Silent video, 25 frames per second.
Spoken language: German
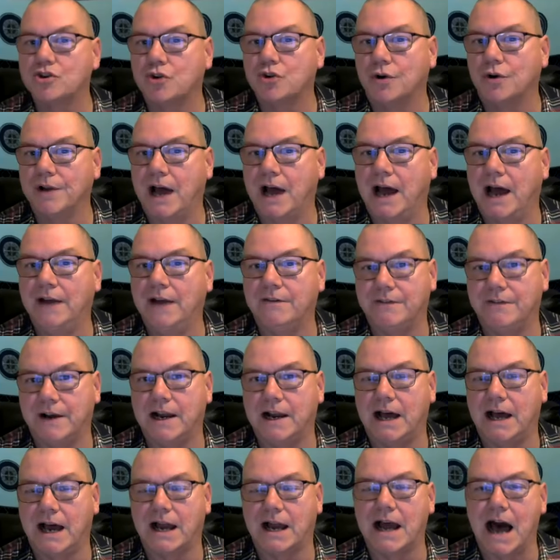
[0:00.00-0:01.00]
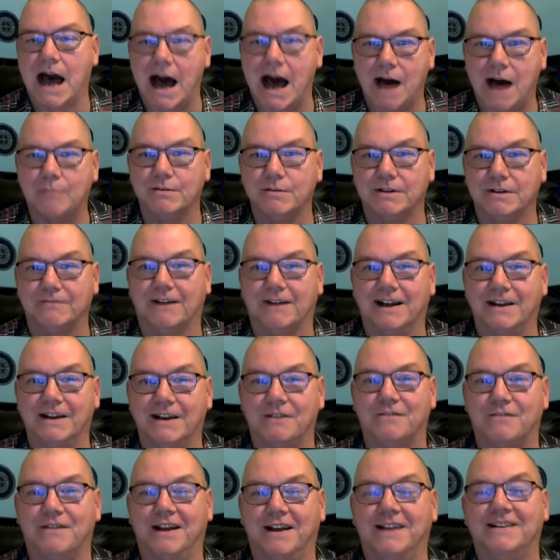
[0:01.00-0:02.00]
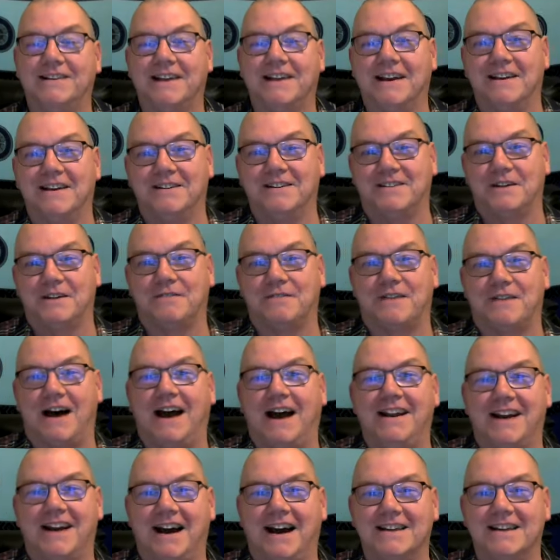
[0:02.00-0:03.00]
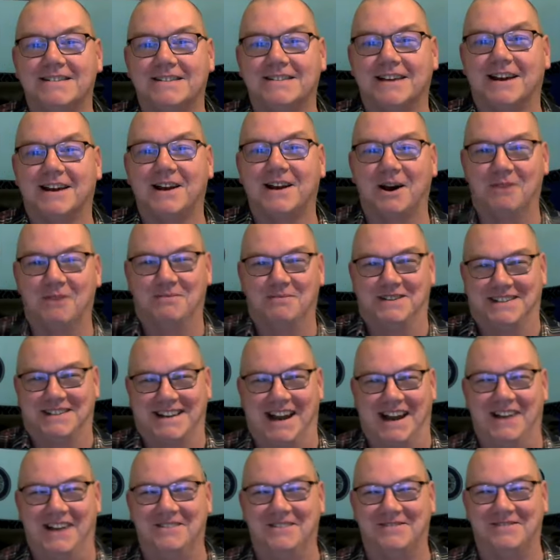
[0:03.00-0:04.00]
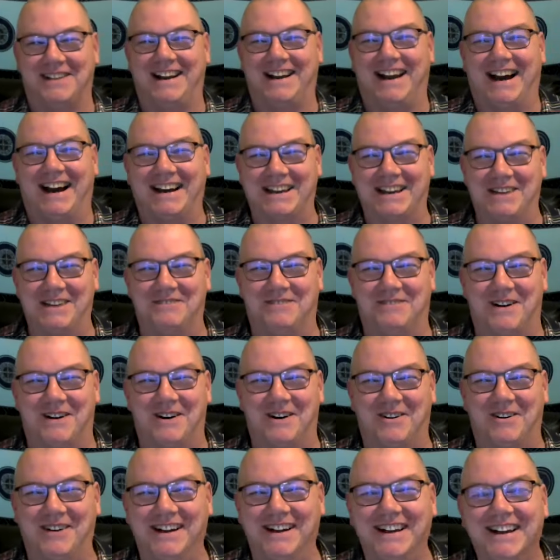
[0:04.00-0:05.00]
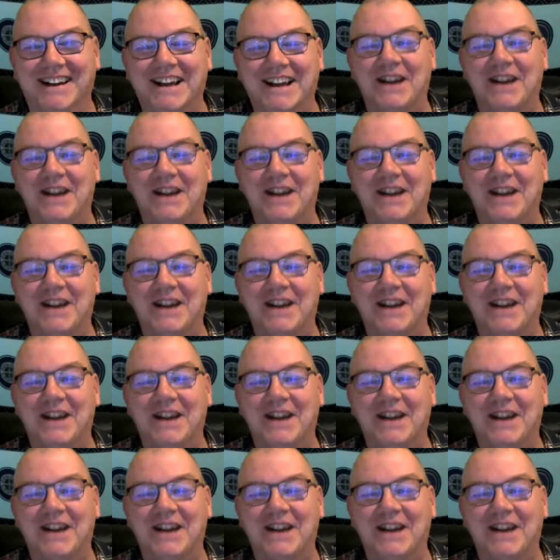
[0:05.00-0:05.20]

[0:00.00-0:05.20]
schon einen Verlag haben, weil der, der, der Verein ja, heißt ja, glaube ich, ein Verlag e.V.